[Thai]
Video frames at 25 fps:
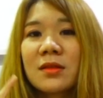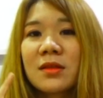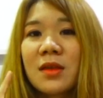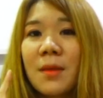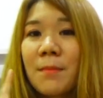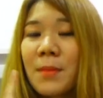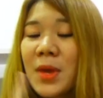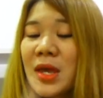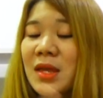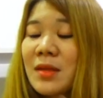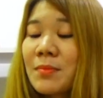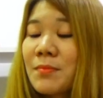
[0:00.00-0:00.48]
จะ
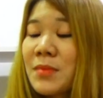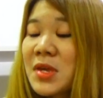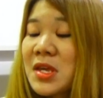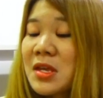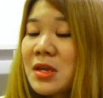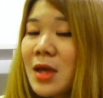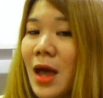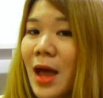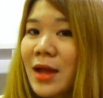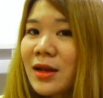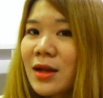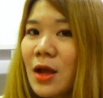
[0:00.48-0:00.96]
ไม่มี
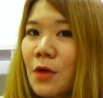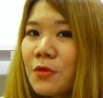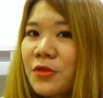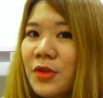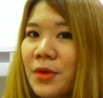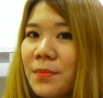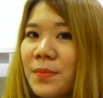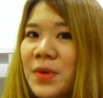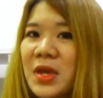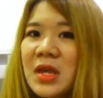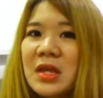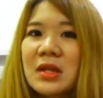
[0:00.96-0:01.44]
การเข้าใจ
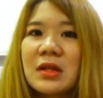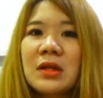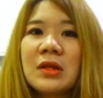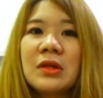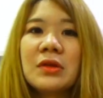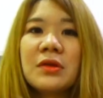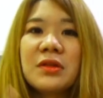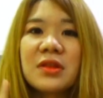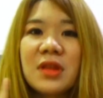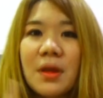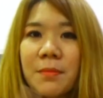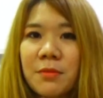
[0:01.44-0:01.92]
ผิดห
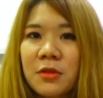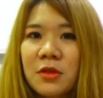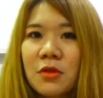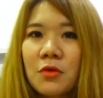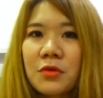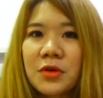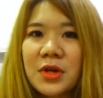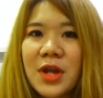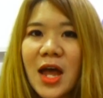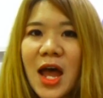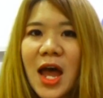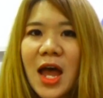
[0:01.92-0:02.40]
รือสับส
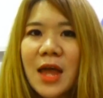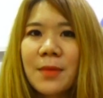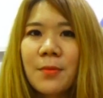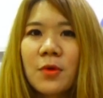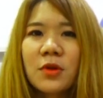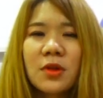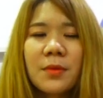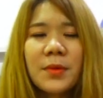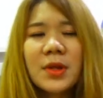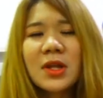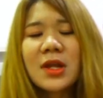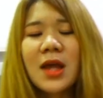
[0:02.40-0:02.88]
นได้เพ
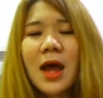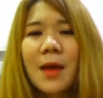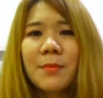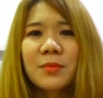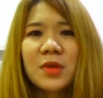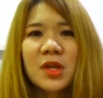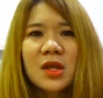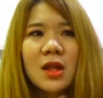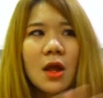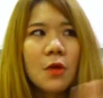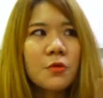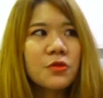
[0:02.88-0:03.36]
ราะจะเป็น
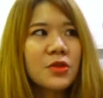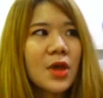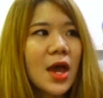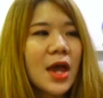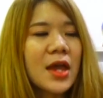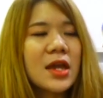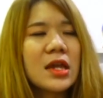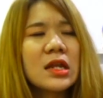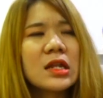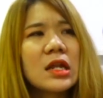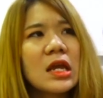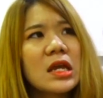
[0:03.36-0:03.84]
คำที่เราใช้
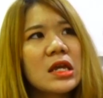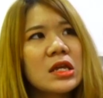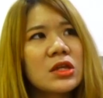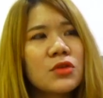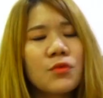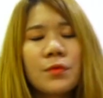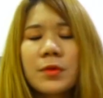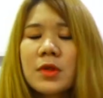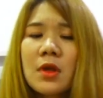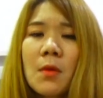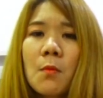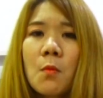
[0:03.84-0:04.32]
ใน
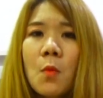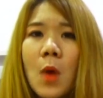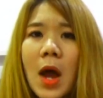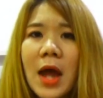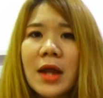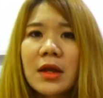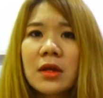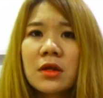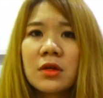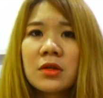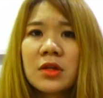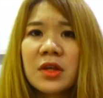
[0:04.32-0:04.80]
ชีวิตประจำวั
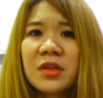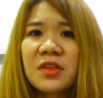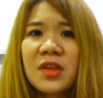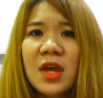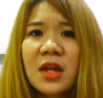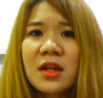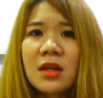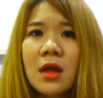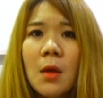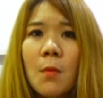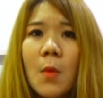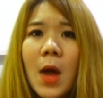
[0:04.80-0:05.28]
นอย่าง
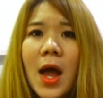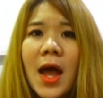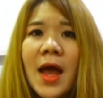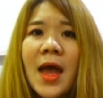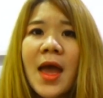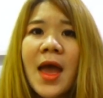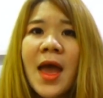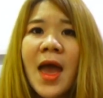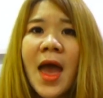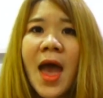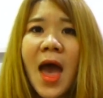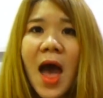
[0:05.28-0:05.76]
เช่นคำว่า
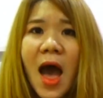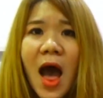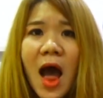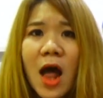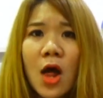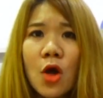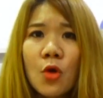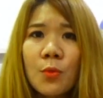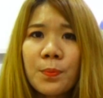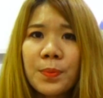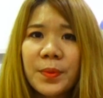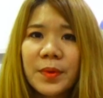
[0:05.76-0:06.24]

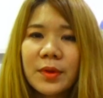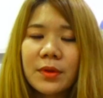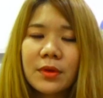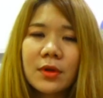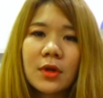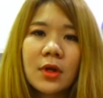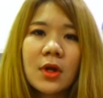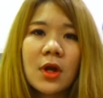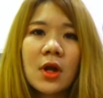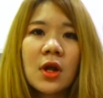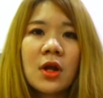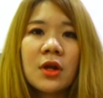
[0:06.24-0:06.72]
help
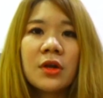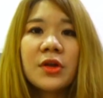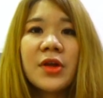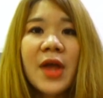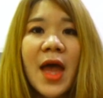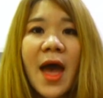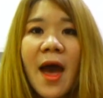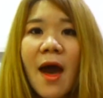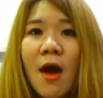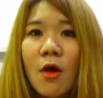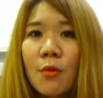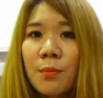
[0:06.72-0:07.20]
หรือ
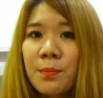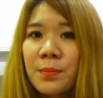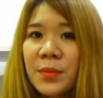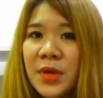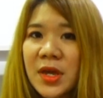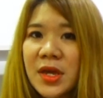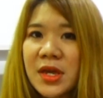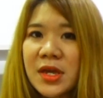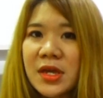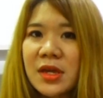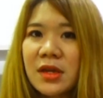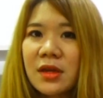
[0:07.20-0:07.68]
help
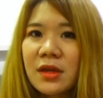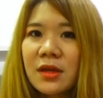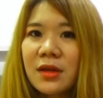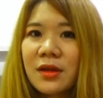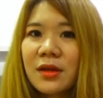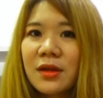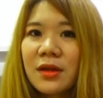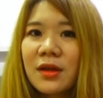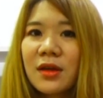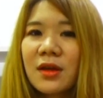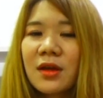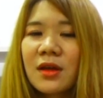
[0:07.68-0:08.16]
me
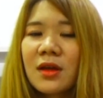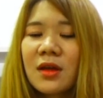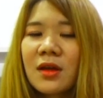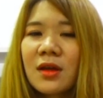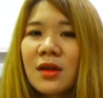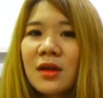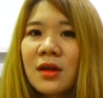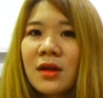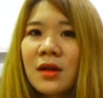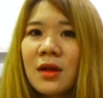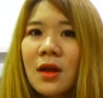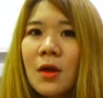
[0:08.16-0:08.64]

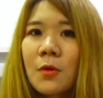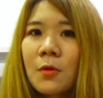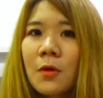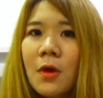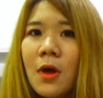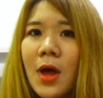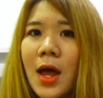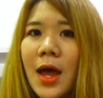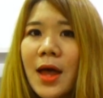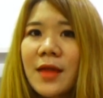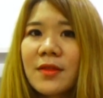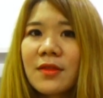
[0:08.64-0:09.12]
เรา
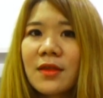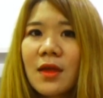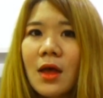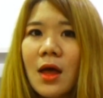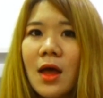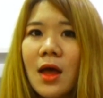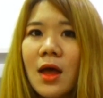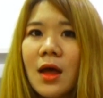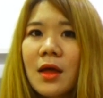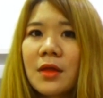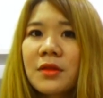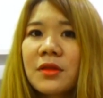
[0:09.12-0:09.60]
ก็อาจจะ
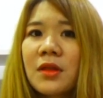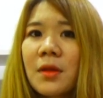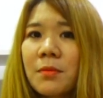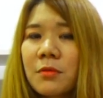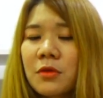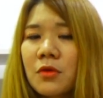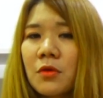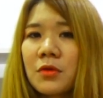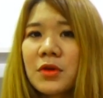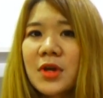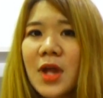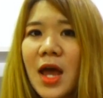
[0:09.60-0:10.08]
สับ
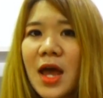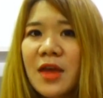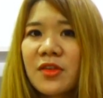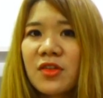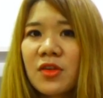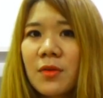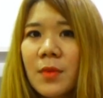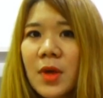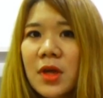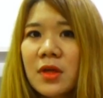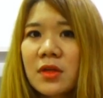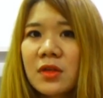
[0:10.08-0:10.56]
สนได้
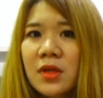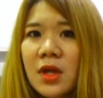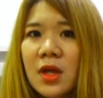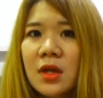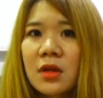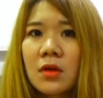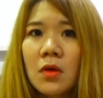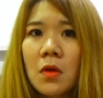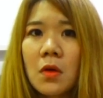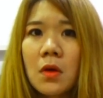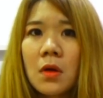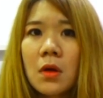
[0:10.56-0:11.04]
ใช่ไหมเช่น
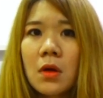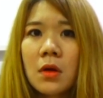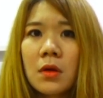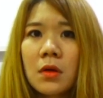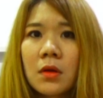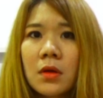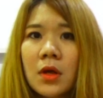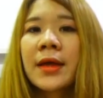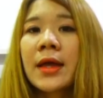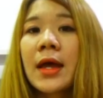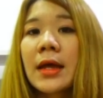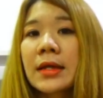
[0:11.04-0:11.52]
เออ
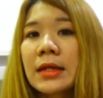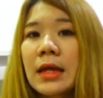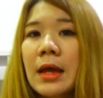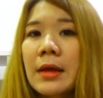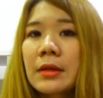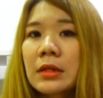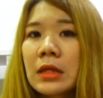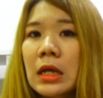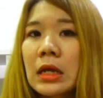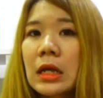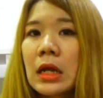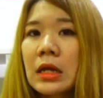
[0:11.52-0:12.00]
เกิด
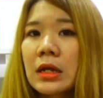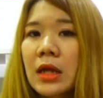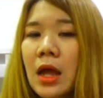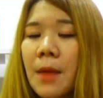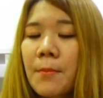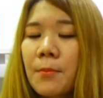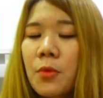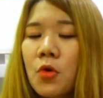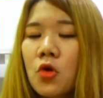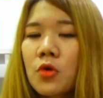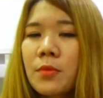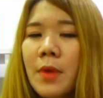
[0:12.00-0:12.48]
คำถ้าเกิด
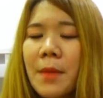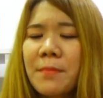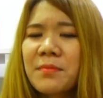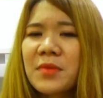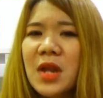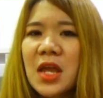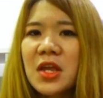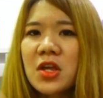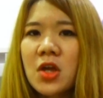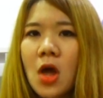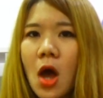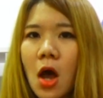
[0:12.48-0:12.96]
คำพูดแบบ
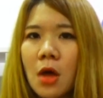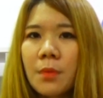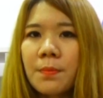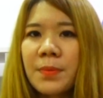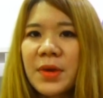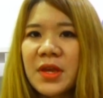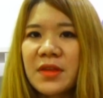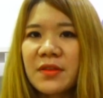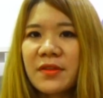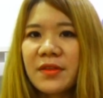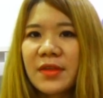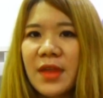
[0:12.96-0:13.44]
ใน
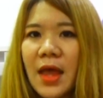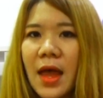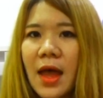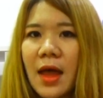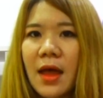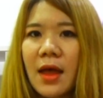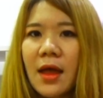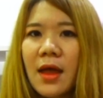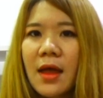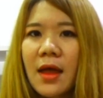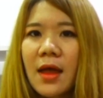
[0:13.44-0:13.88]
cockpit เนี่ย